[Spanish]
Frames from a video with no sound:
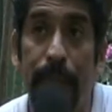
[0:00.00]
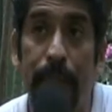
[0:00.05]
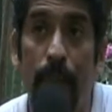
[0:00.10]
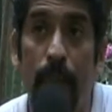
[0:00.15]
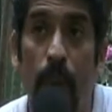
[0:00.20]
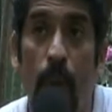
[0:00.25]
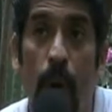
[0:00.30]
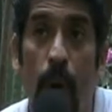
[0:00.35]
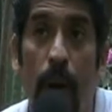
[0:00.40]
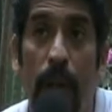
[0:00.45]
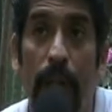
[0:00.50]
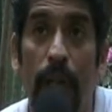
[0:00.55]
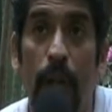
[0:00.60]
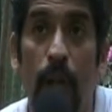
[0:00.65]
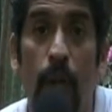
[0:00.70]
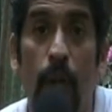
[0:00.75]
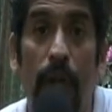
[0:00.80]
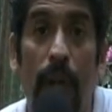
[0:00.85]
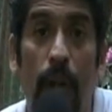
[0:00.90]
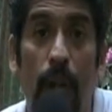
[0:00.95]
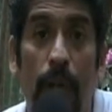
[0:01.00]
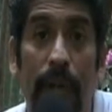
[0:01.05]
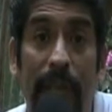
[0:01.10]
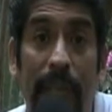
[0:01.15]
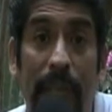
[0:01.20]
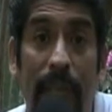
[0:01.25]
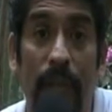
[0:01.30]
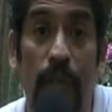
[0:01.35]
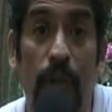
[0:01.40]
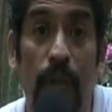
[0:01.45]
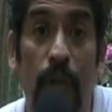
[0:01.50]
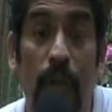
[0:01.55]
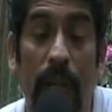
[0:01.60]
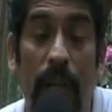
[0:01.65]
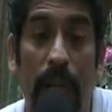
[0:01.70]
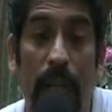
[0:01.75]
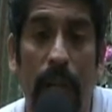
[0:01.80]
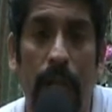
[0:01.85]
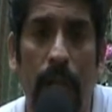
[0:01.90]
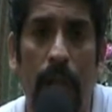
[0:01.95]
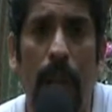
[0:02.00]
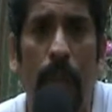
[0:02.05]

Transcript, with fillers: No hay ninguna contradicción en eso.